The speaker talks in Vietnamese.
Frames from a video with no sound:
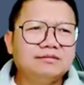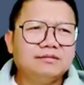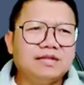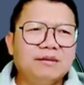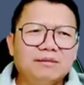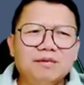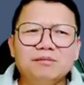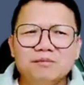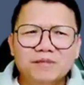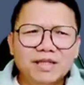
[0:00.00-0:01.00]
sạp làm bấy
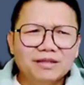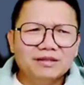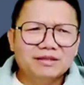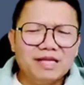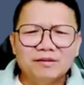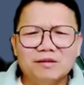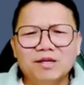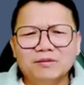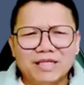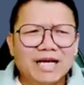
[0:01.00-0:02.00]
bổng click sạp cầm
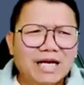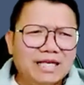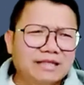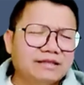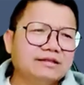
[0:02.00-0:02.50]
oi về khăn